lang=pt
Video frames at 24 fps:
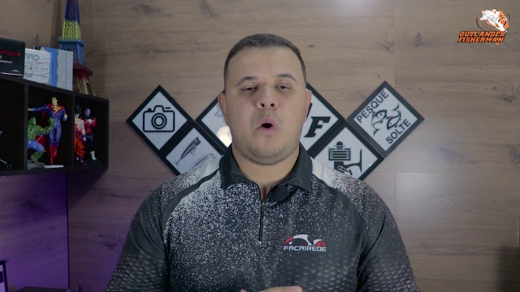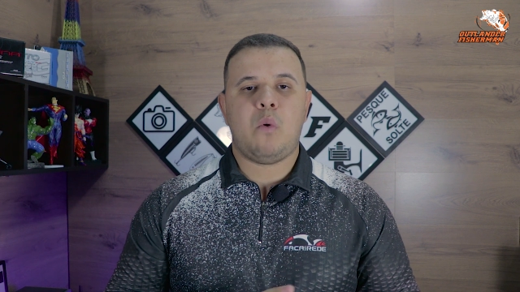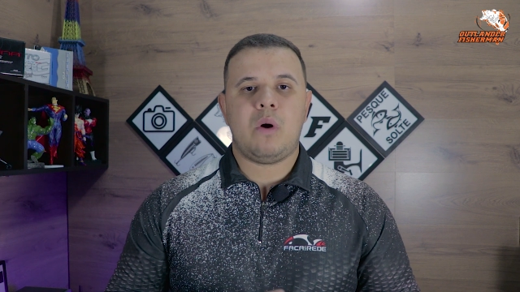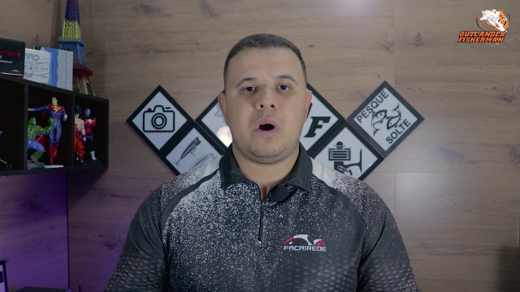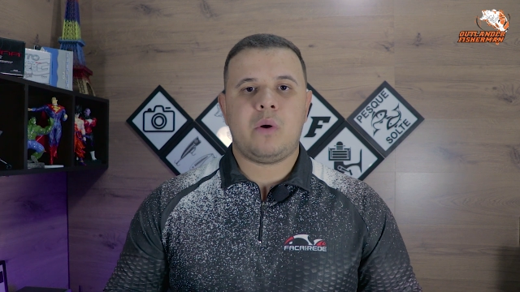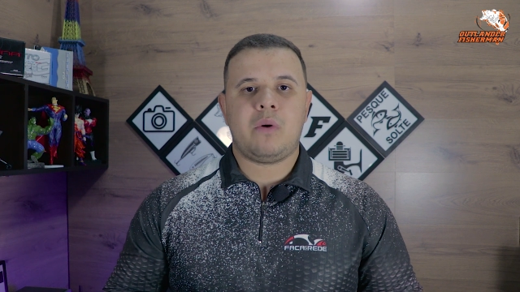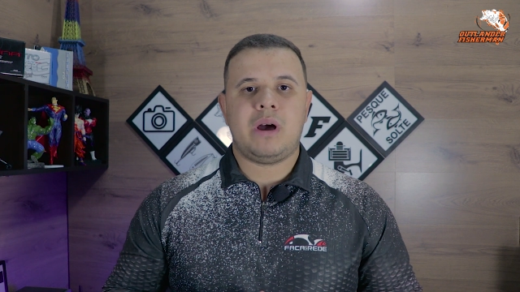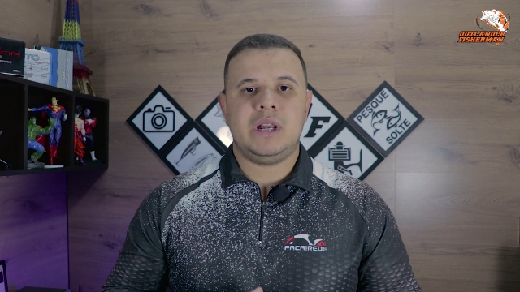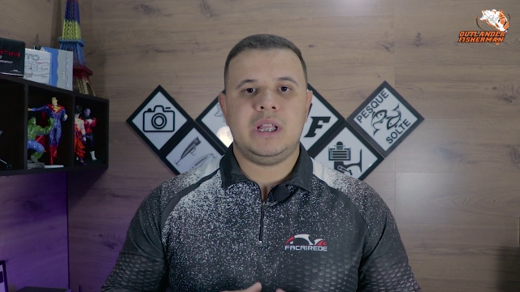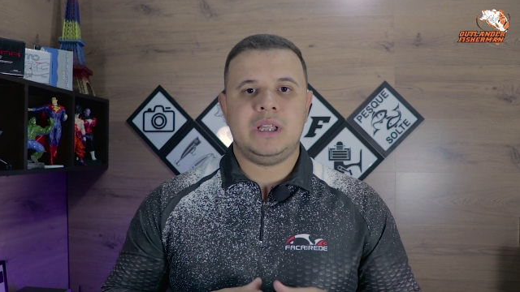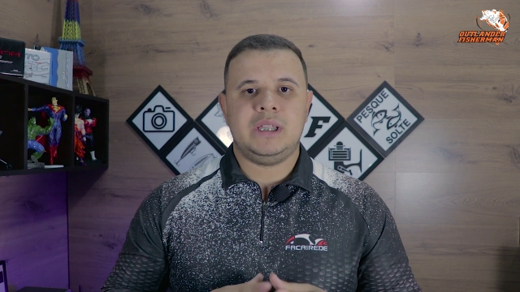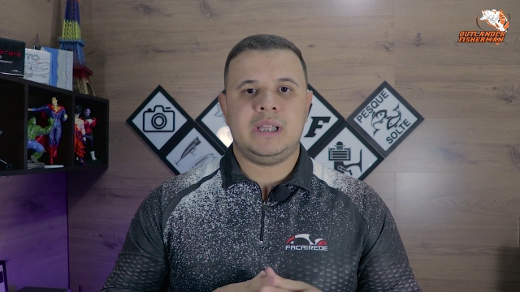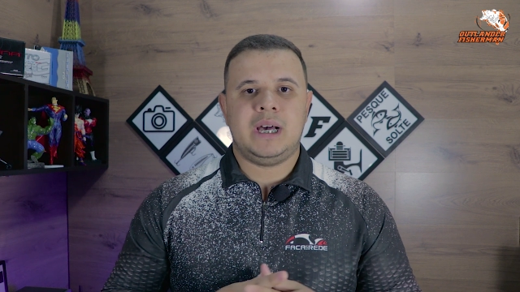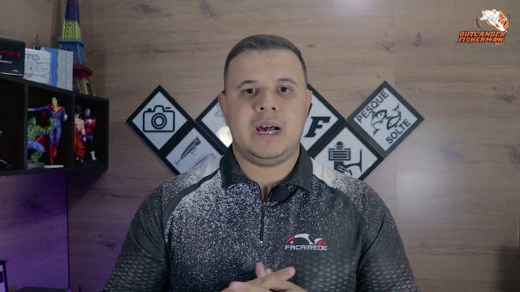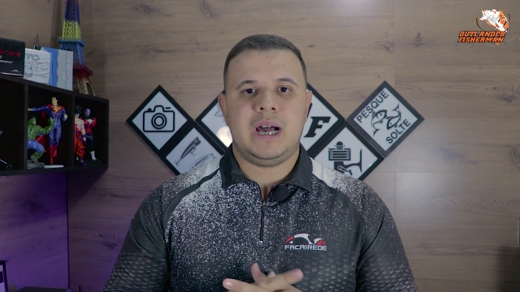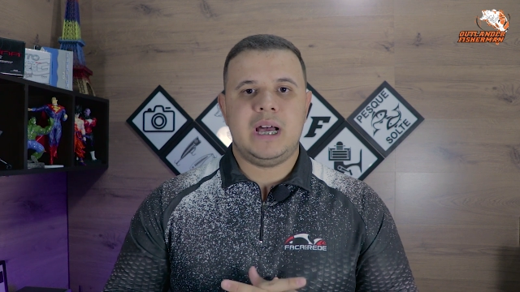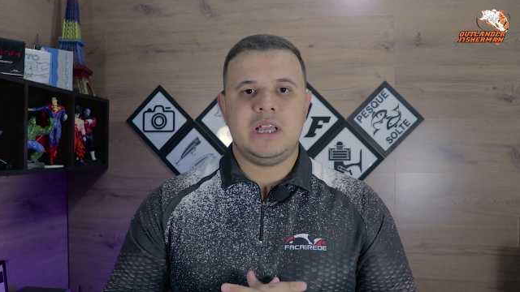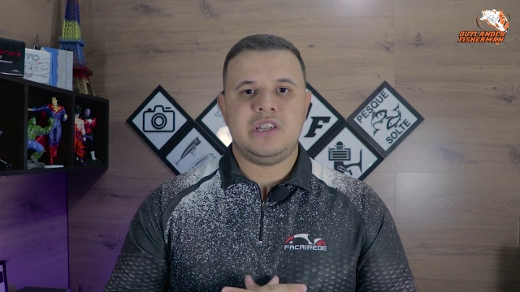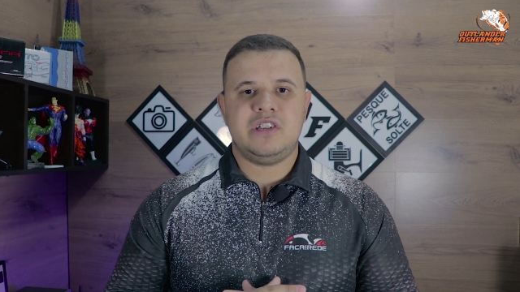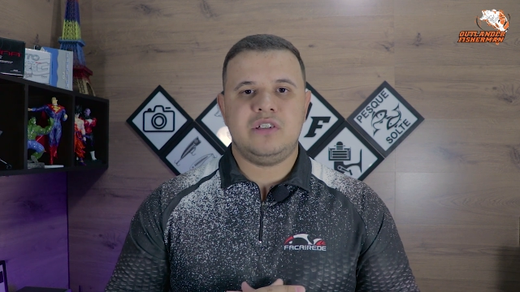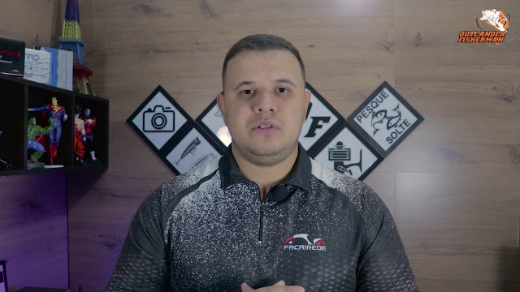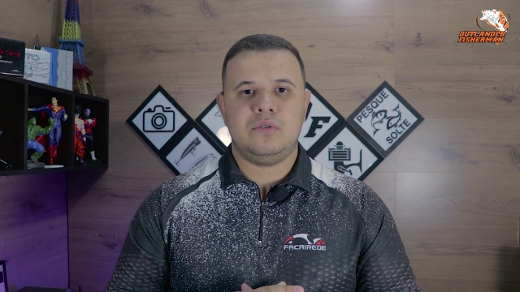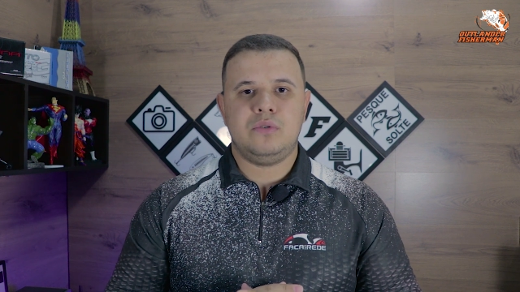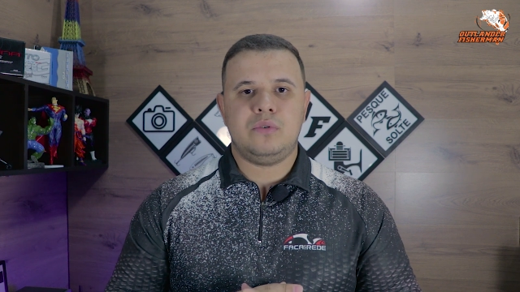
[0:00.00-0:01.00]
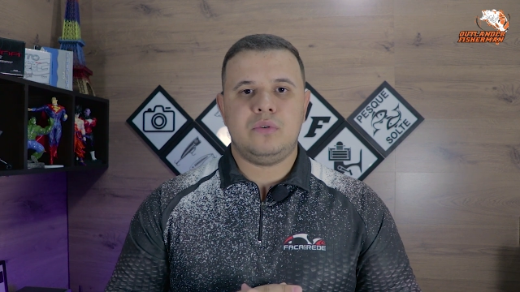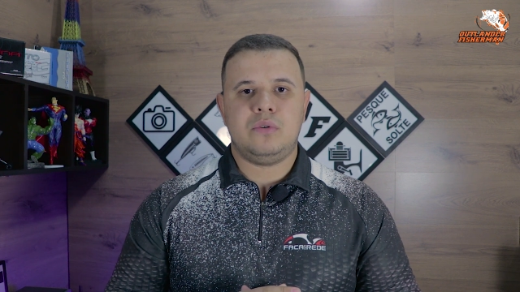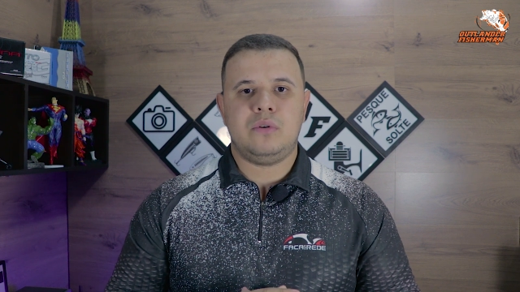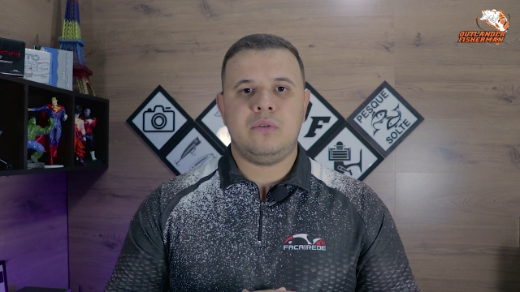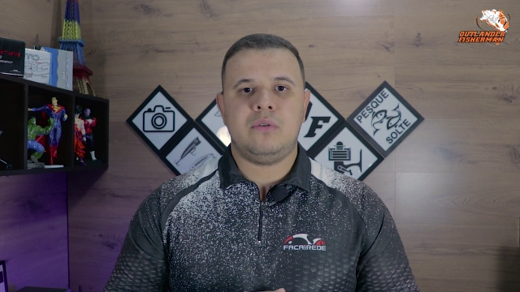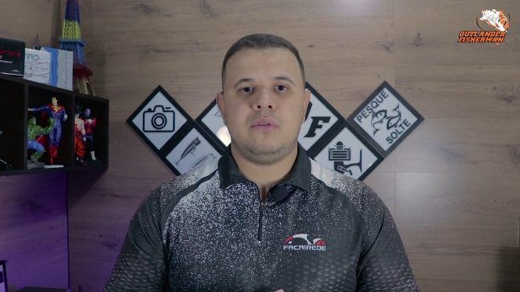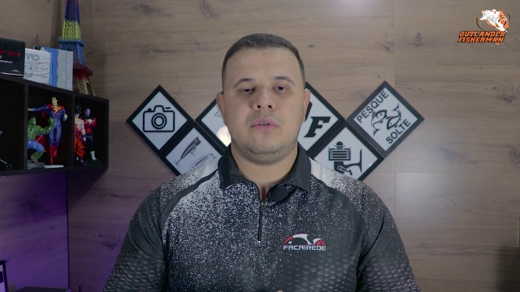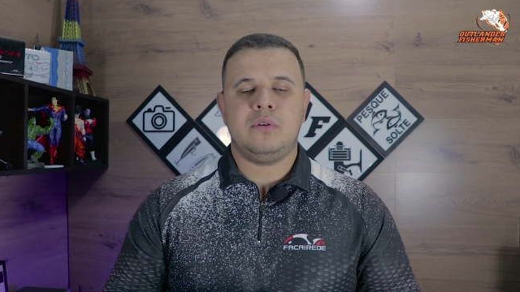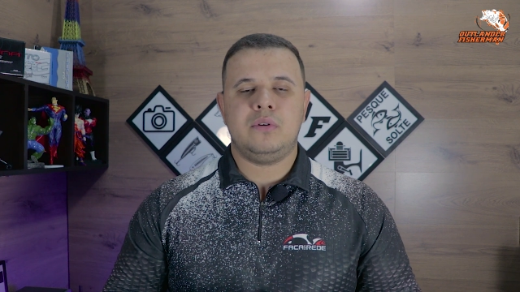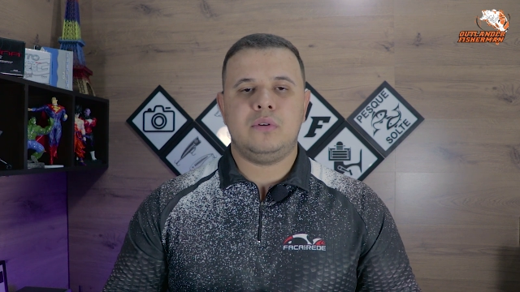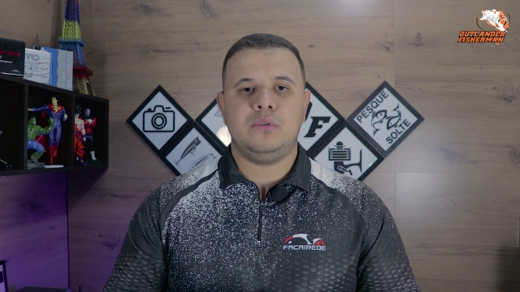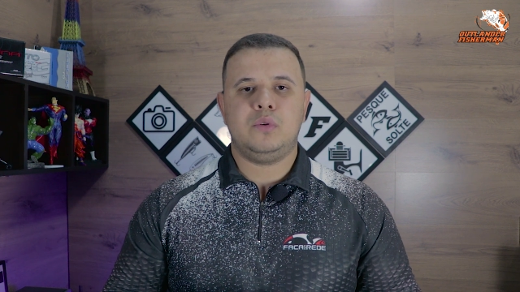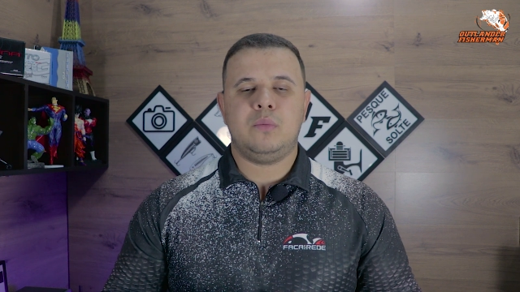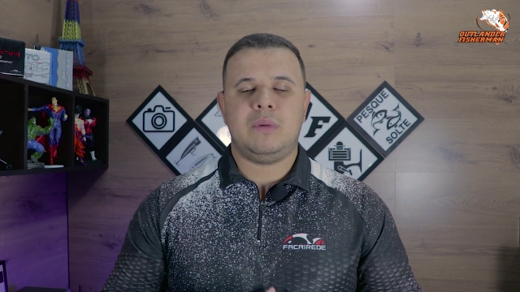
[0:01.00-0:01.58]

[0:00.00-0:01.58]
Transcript: com a qualidade do,